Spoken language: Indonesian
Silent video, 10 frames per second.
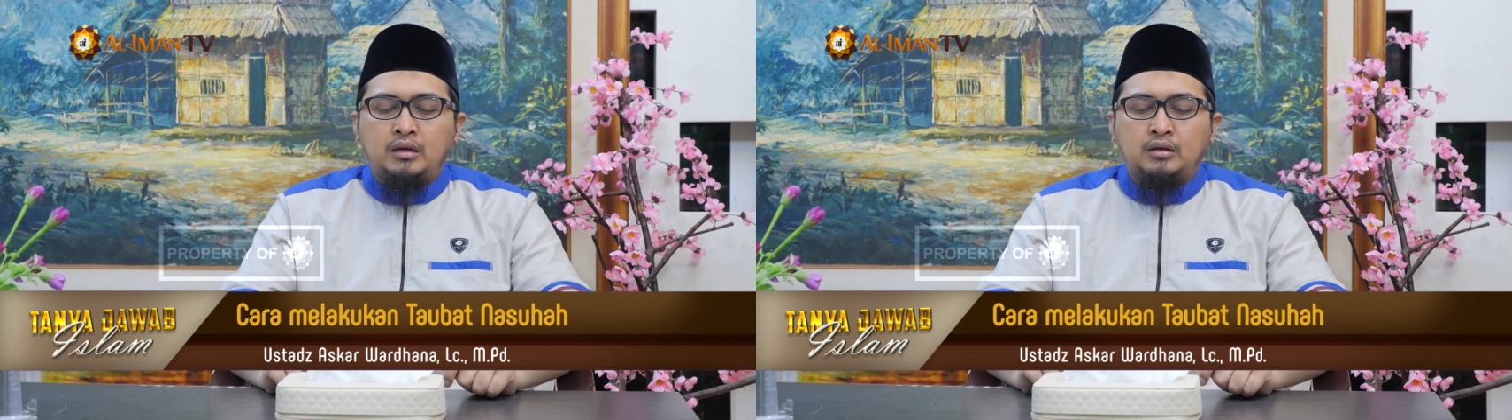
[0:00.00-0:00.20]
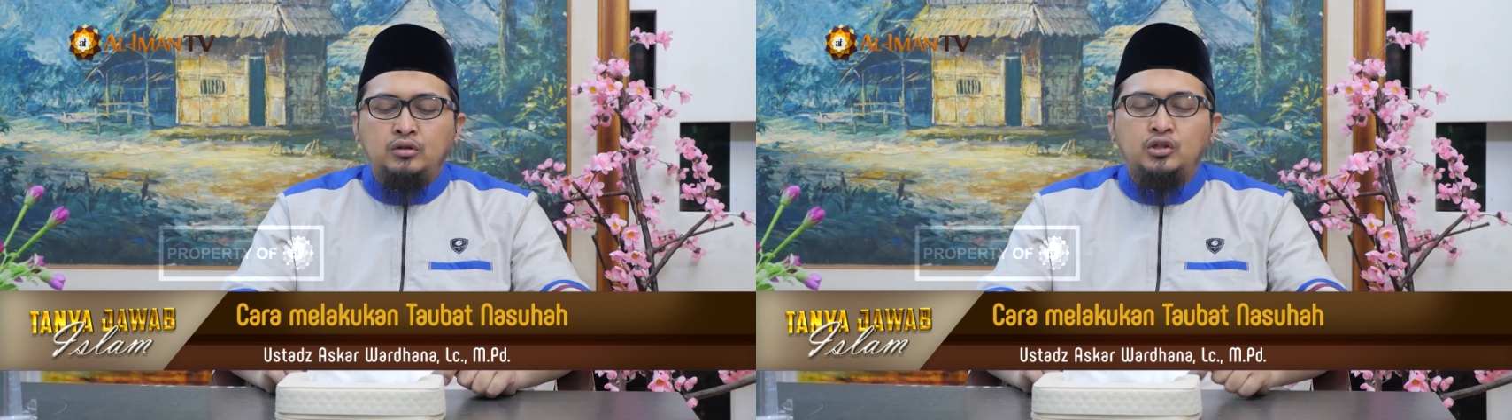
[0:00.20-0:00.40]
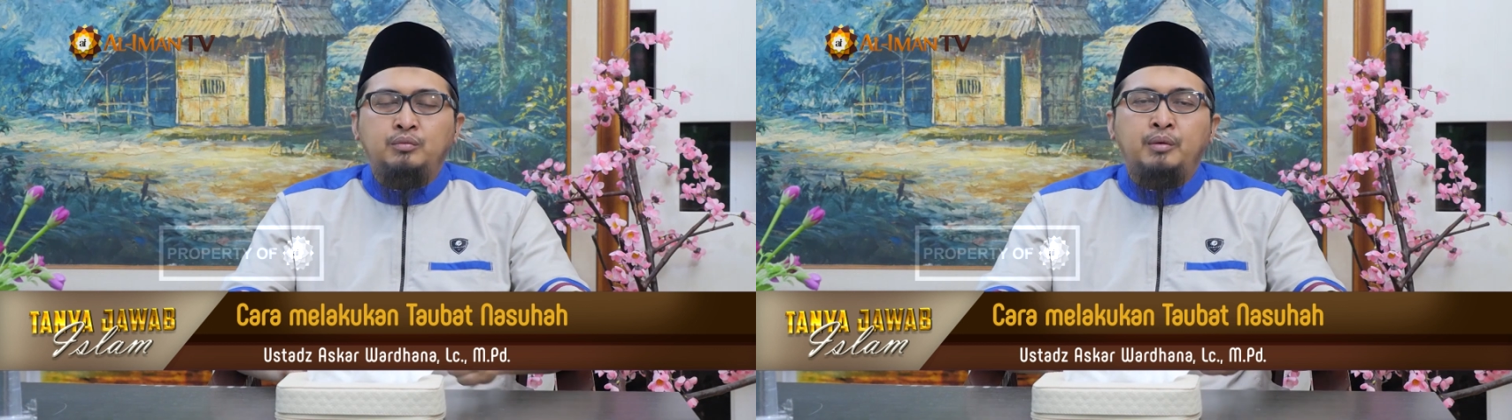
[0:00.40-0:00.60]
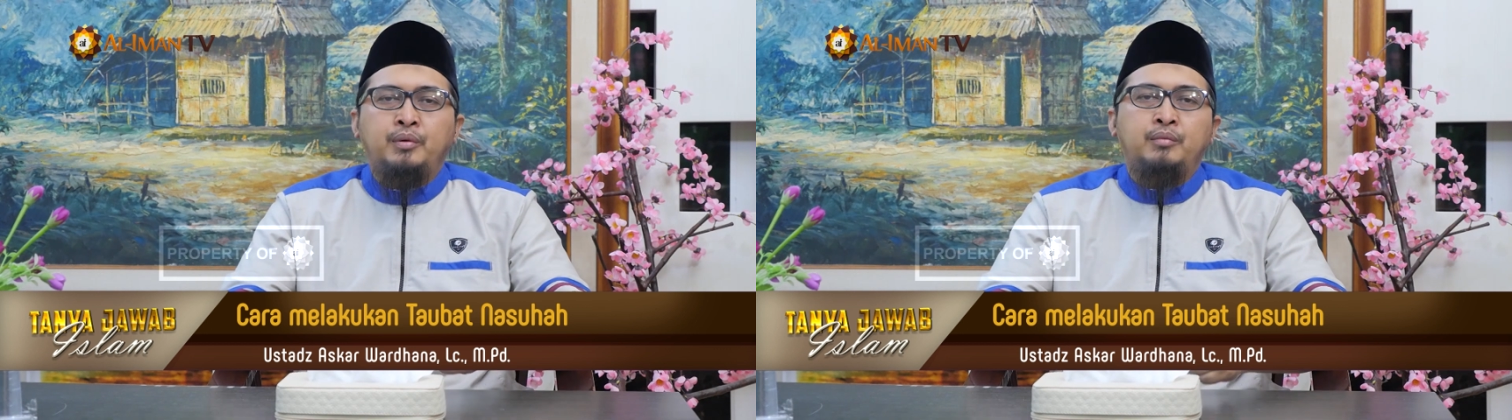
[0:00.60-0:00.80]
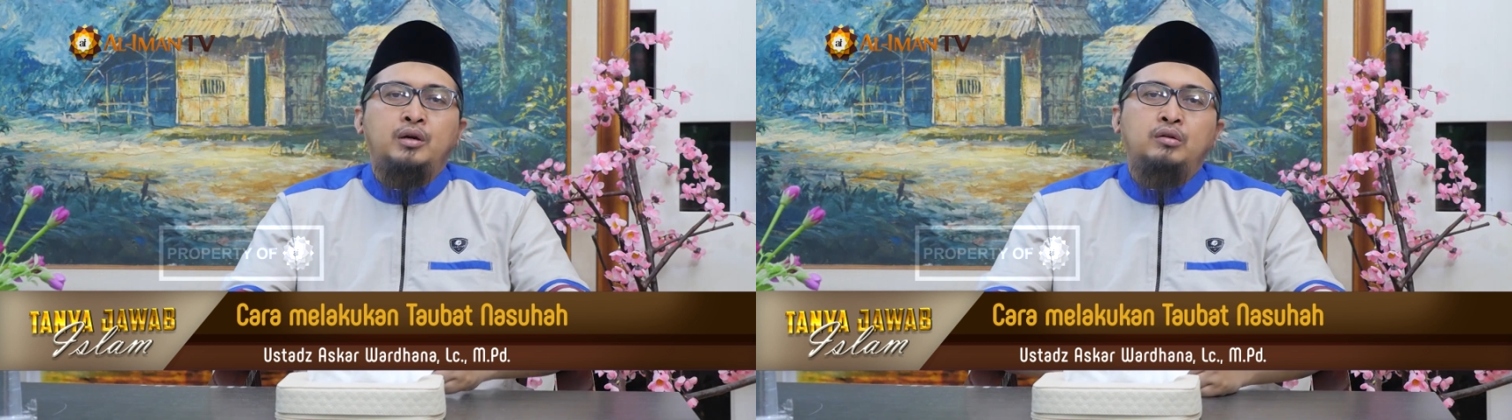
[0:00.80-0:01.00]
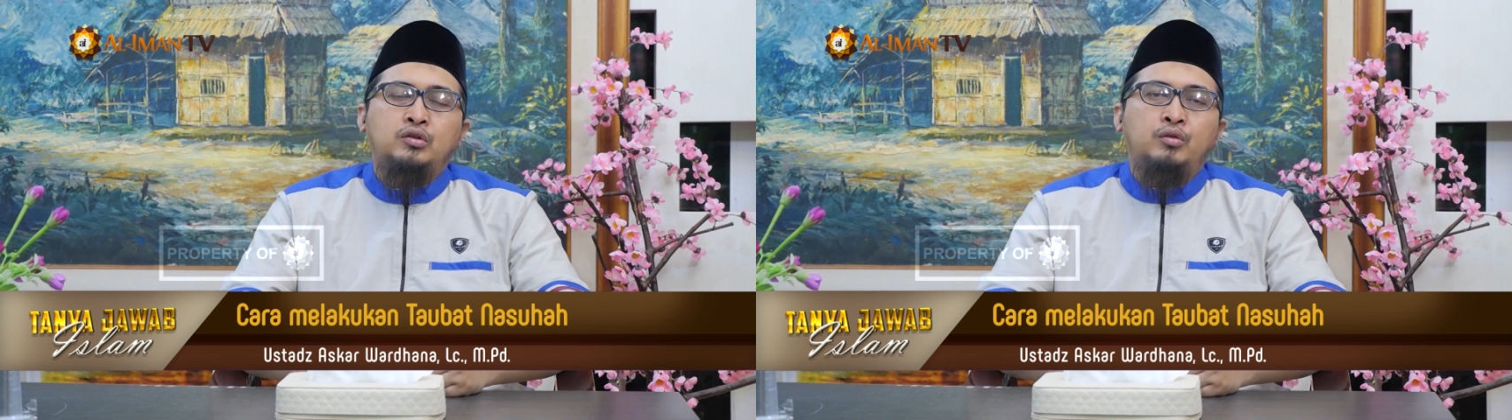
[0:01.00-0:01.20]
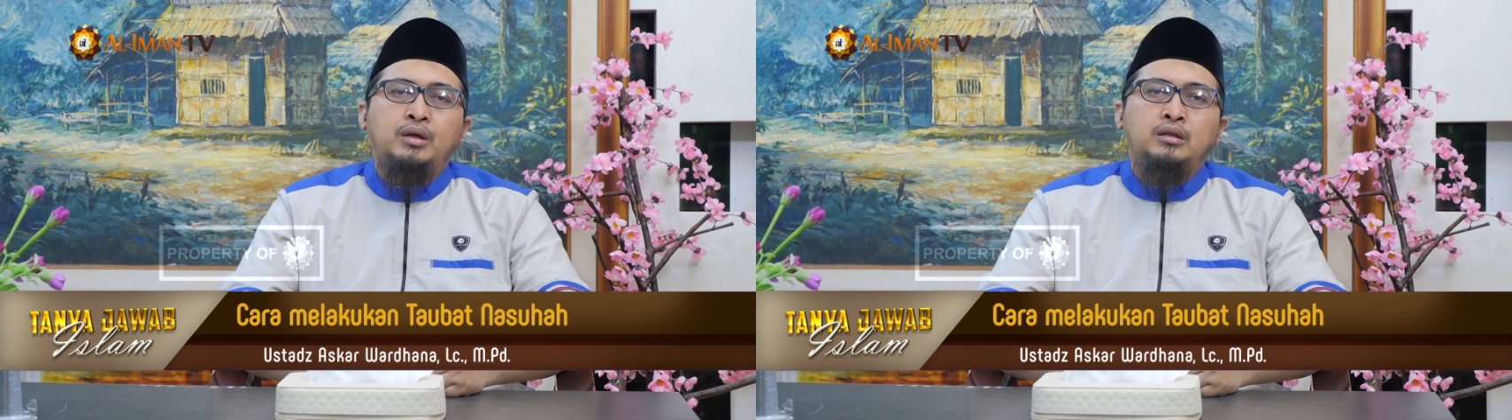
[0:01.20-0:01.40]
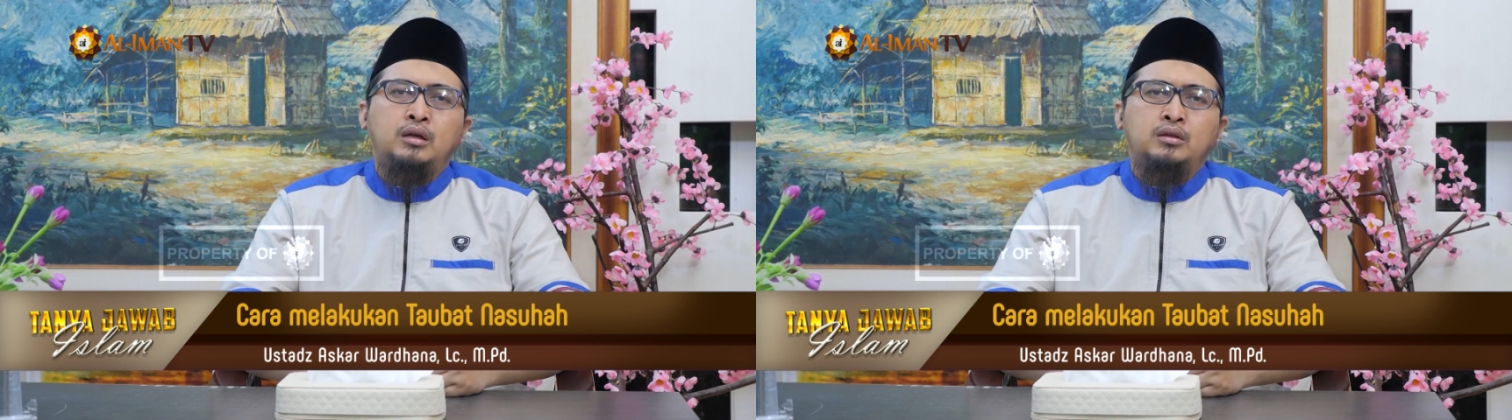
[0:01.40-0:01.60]
dia terus memperbarui
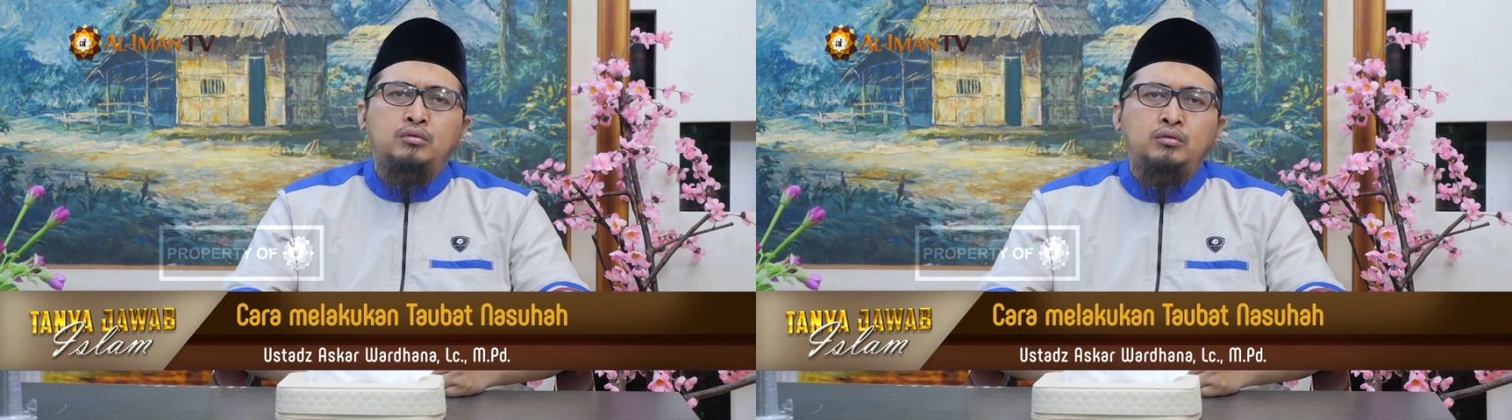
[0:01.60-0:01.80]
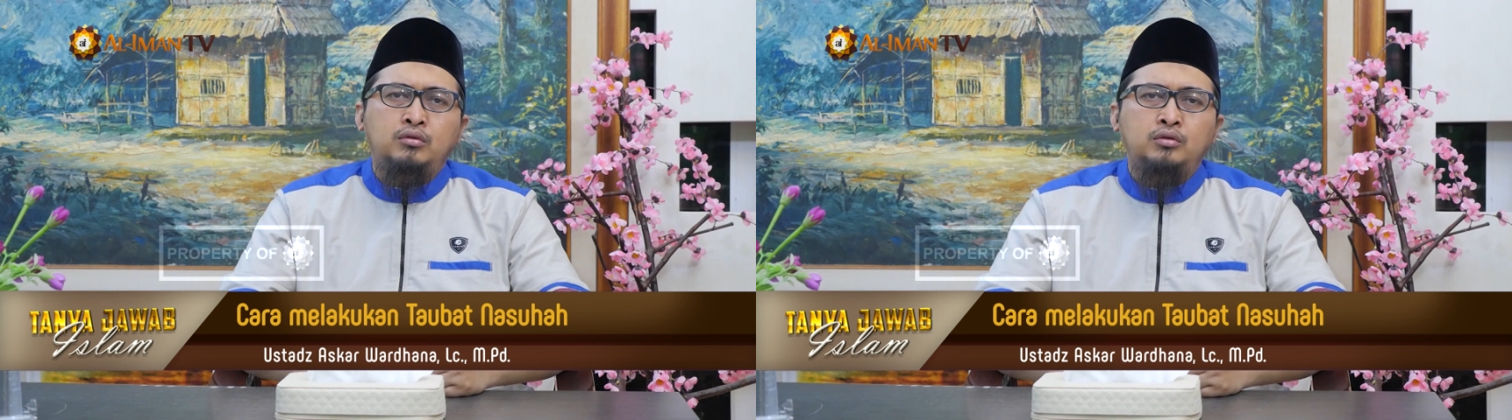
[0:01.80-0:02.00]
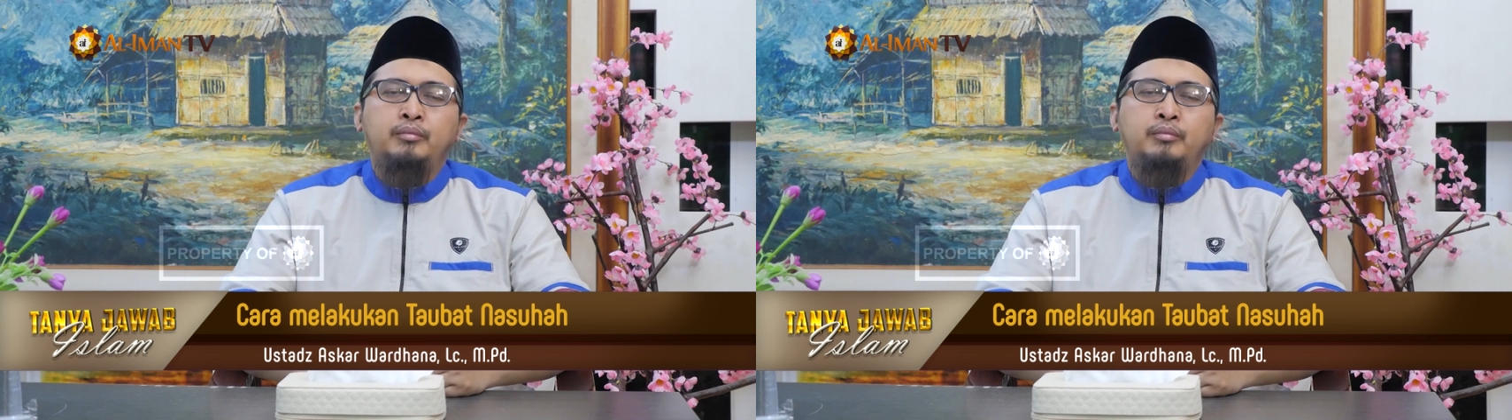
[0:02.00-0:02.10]
tobatnya terus